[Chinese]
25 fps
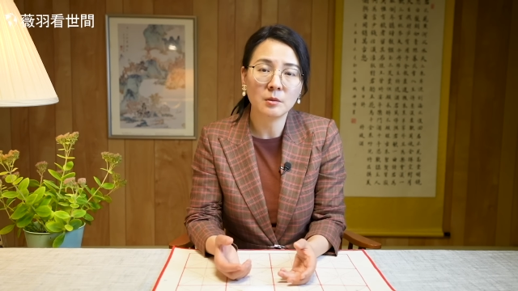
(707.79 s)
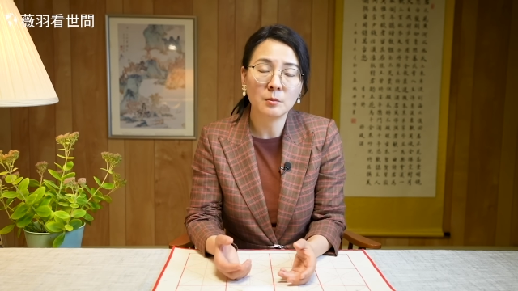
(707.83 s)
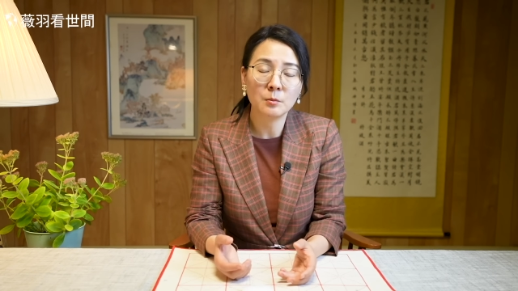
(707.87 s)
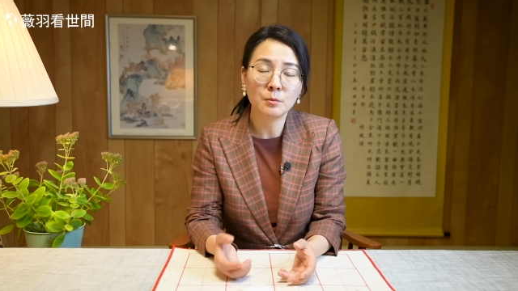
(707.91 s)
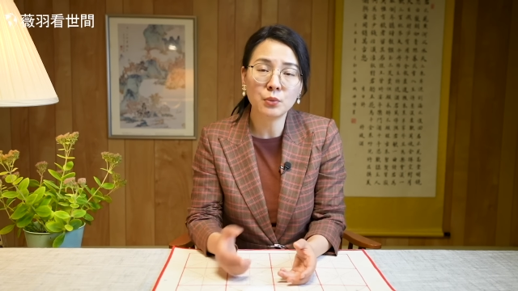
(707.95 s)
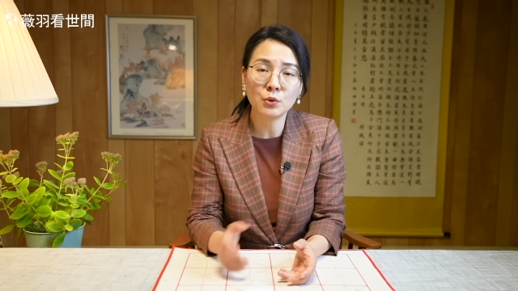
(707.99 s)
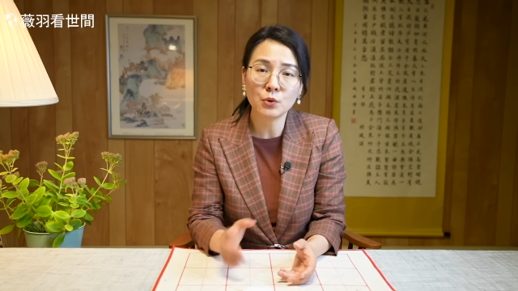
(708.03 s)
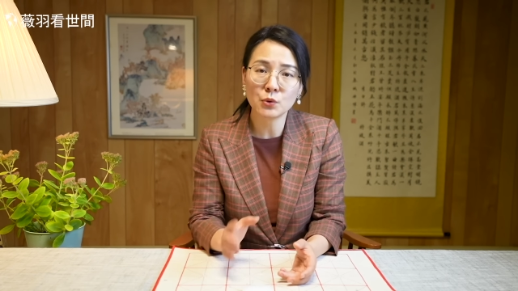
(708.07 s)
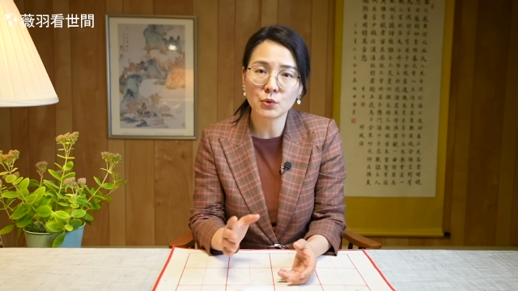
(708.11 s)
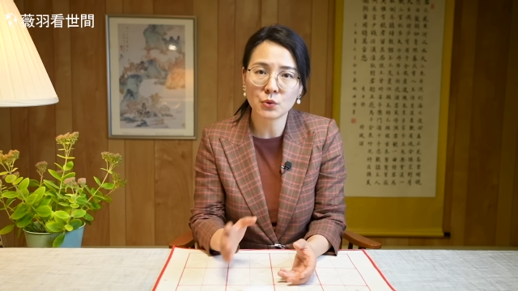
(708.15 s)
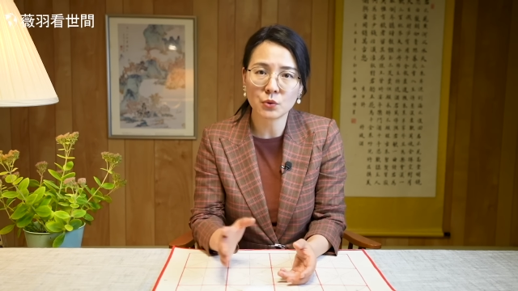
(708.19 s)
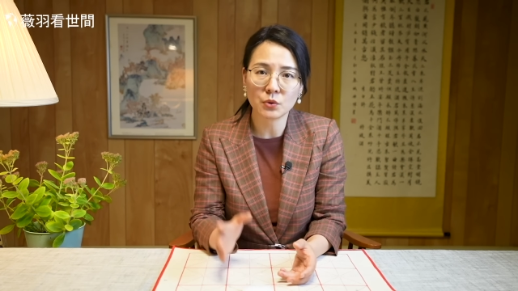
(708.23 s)

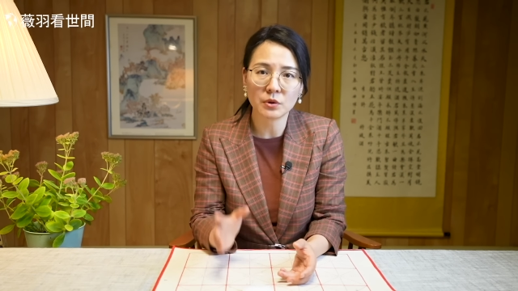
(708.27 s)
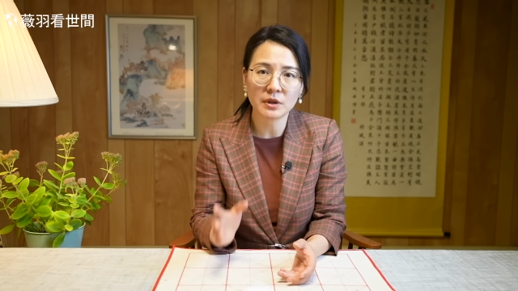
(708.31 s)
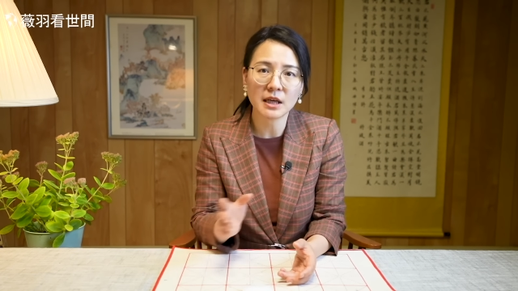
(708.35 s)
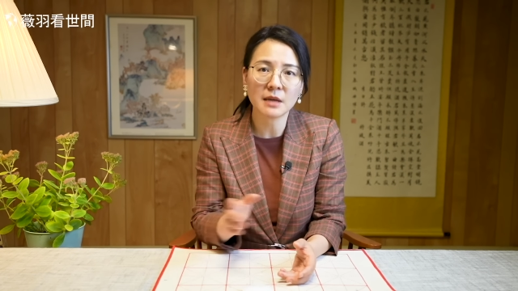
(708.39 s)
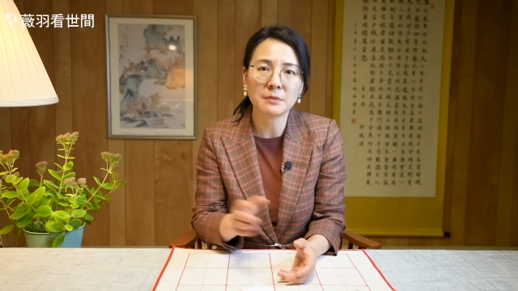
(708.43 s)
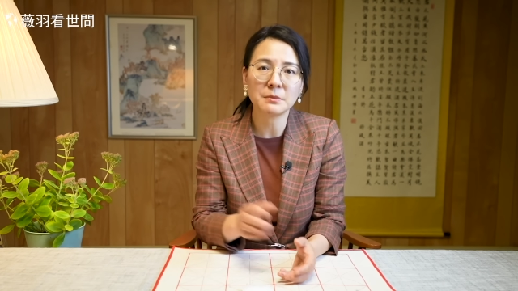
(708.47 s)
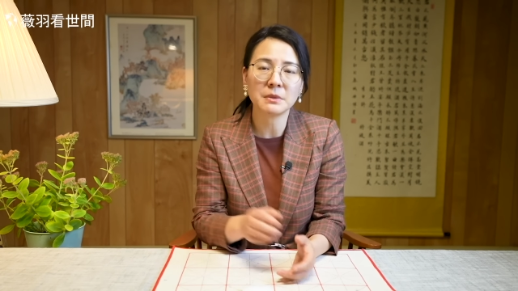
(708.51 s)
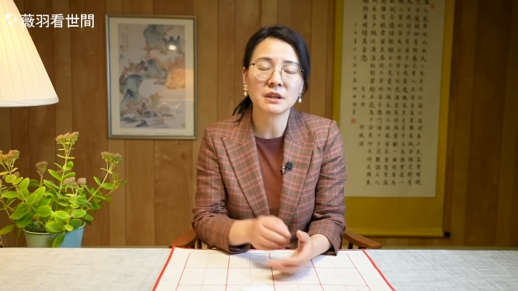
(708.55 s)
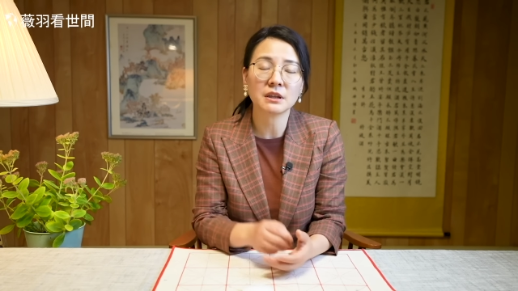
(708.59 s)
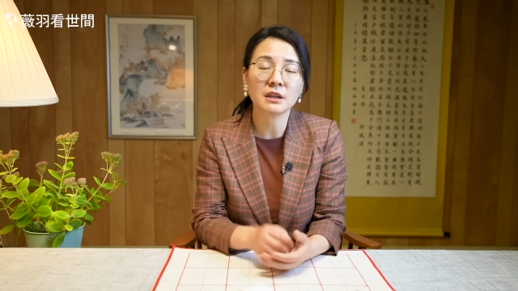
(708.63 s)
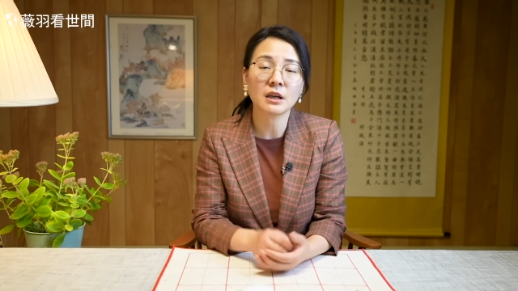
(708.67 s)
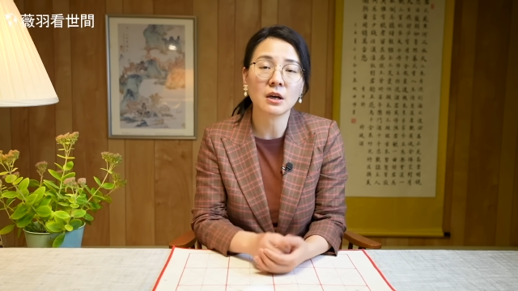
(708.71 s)
不许
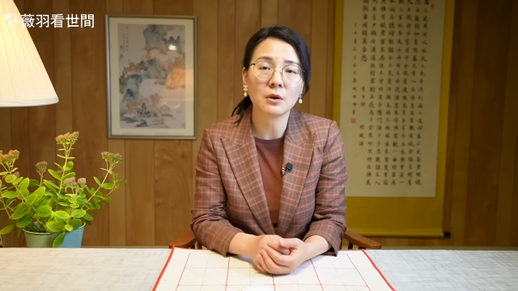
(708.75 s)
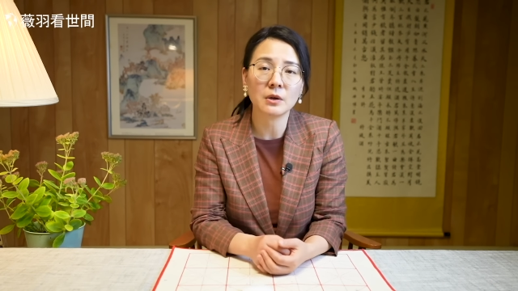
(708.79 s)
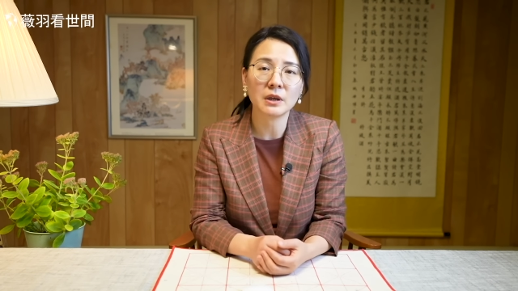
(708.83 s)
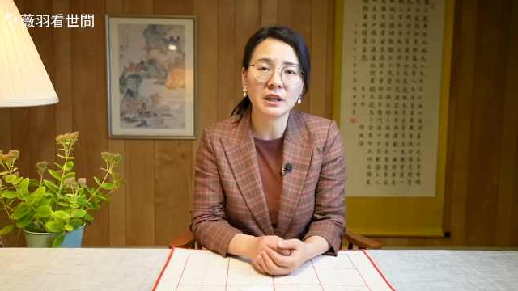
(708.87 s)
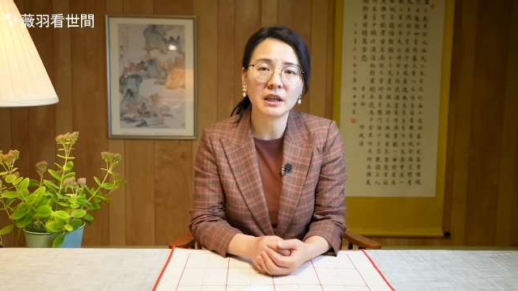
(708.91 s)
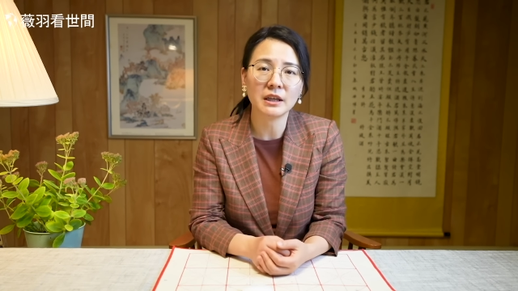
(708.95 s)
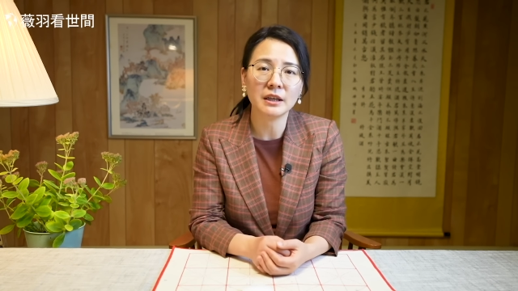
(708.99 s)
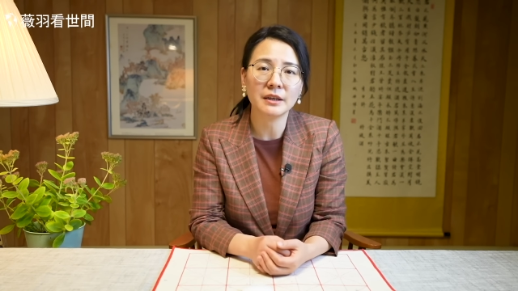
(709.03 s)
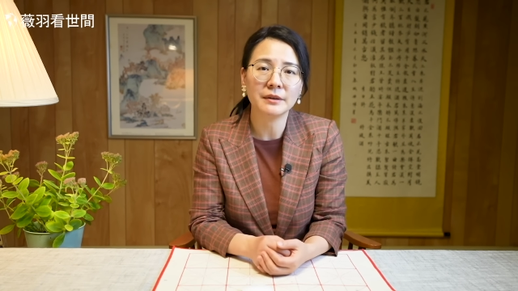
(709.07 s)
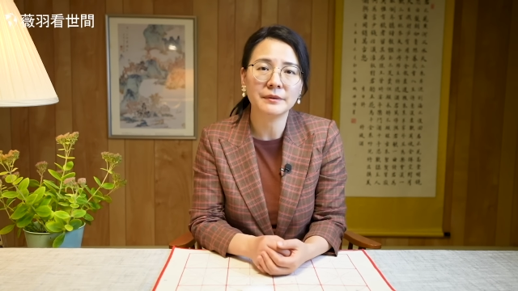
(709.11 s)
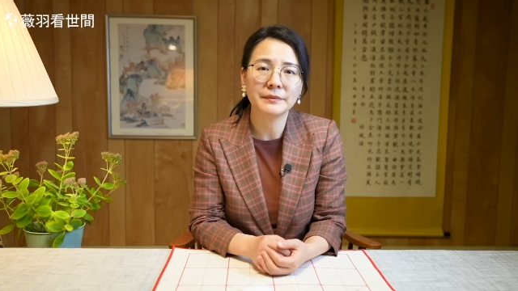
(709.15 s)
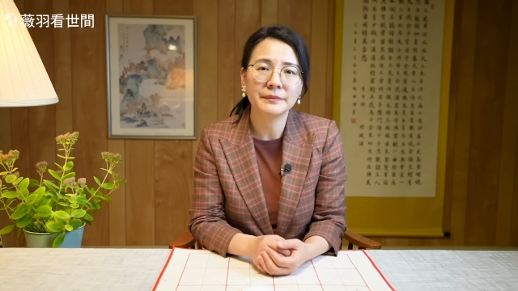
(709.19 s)
难民逃
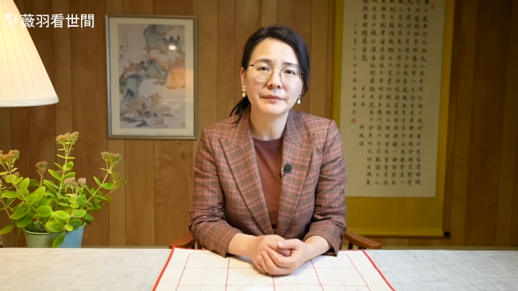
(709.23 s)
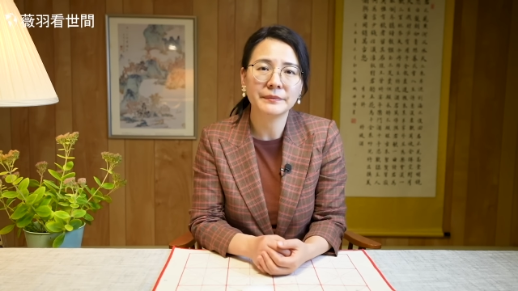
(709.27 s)
离。